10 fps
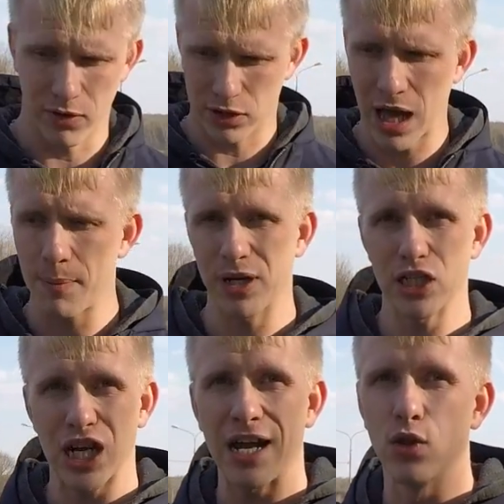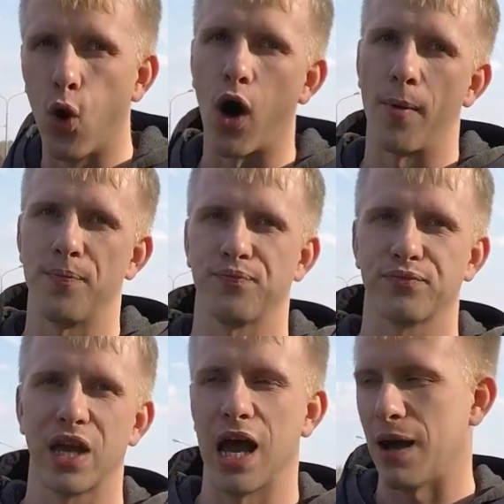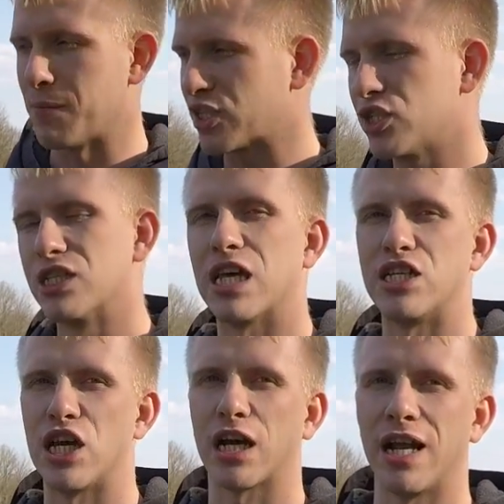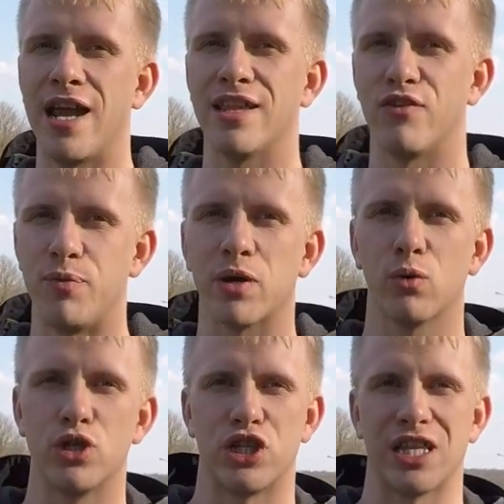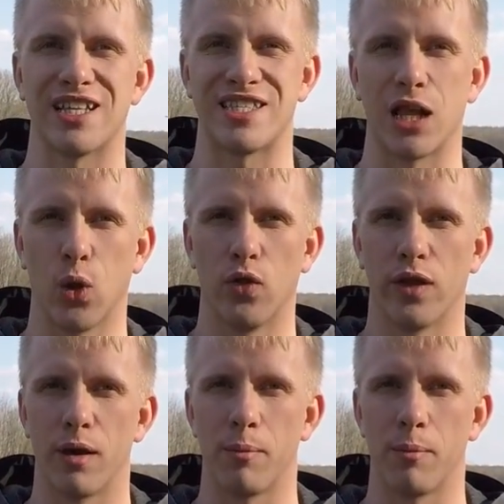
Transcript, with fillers: Говорят, да, приезжай, но Машина, значит, оклеенная. и в первую очередь она салонная.